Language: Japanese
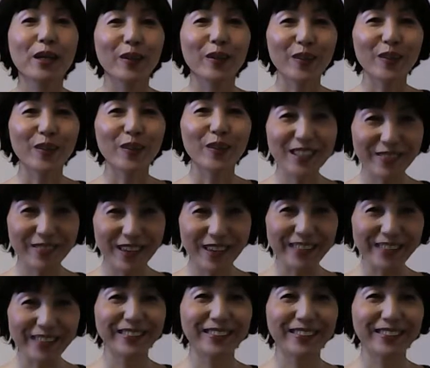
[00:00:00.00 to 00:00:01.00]
こんにち
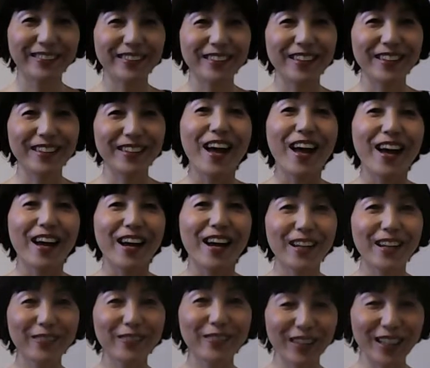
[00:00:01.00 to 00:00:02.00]
は
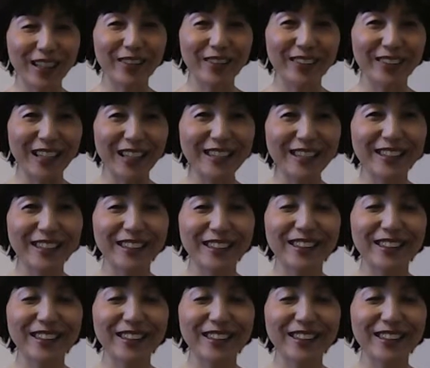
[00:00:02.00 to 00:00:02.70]
有馬香織です